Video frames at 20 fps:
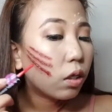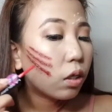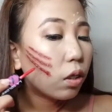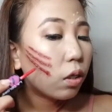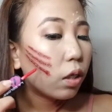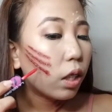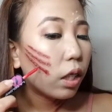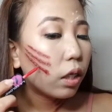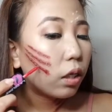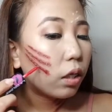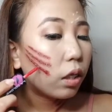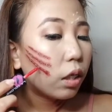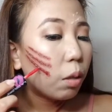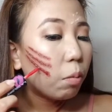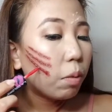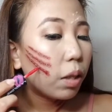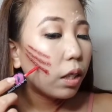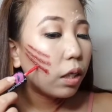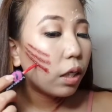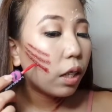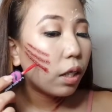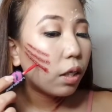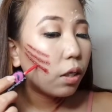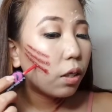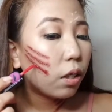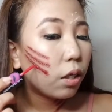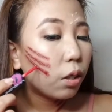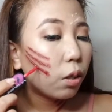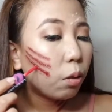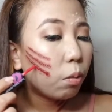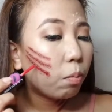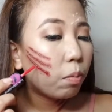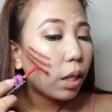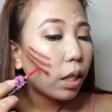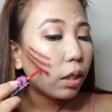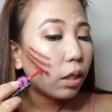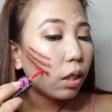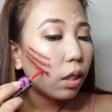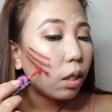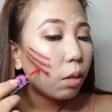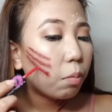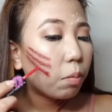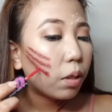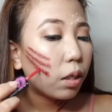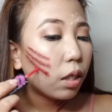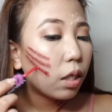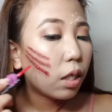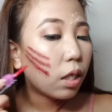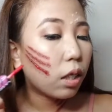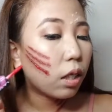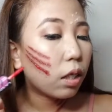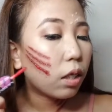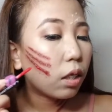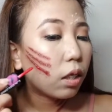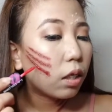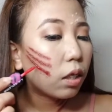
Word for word: So, ito naman ngayon yung matte lipstick.